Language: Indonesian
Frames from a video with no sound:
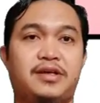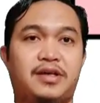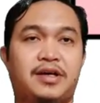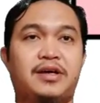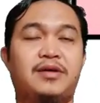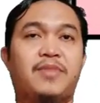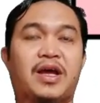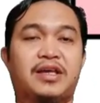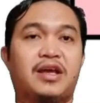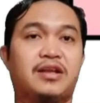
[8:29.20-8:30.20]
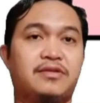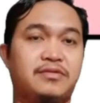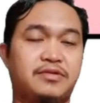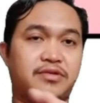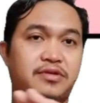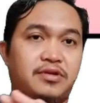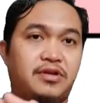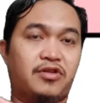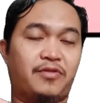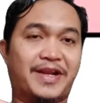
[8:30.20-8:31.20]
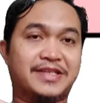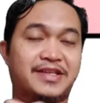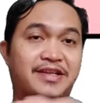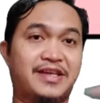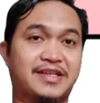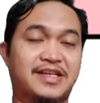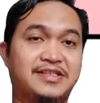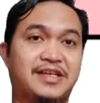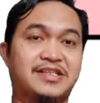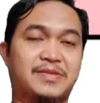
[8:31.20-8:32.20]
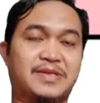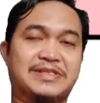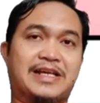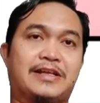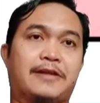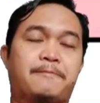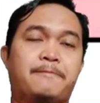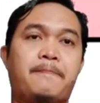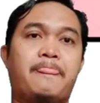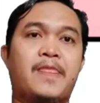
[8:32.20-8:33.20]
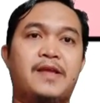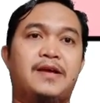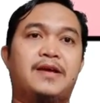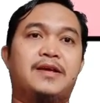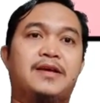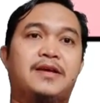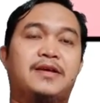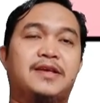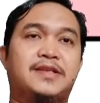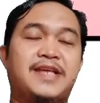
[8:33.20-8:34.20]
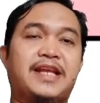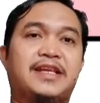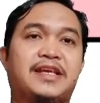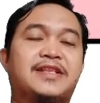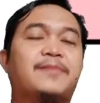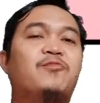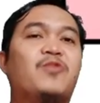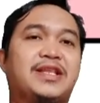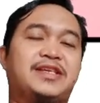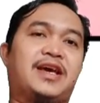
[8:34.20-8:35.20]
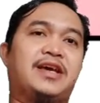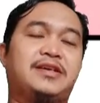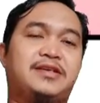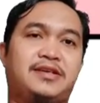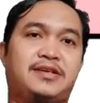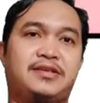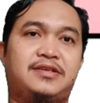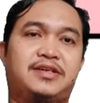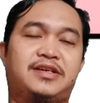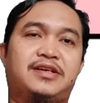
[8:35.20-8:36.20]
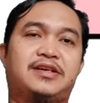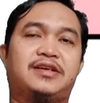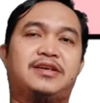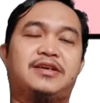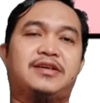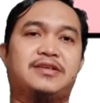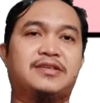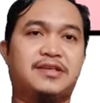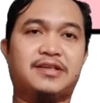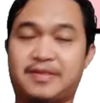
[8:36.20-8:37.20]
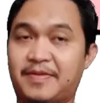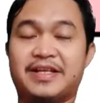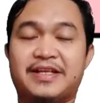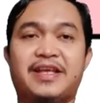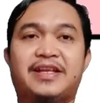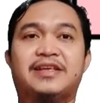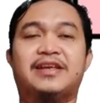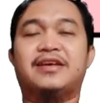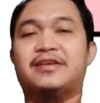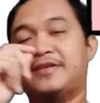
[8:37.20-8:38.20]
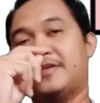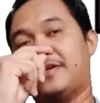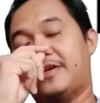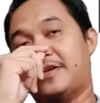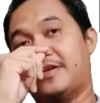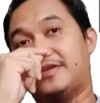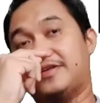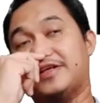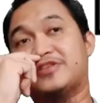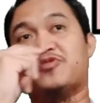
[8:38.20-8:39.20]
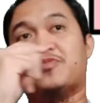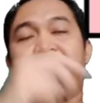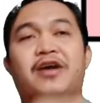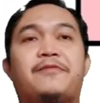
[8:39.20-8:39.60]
uh, bagian low pressure-nya saja ya sahabat-sahabat sekalian. Jadi temuannya Eh, teman kita ini ya dia coba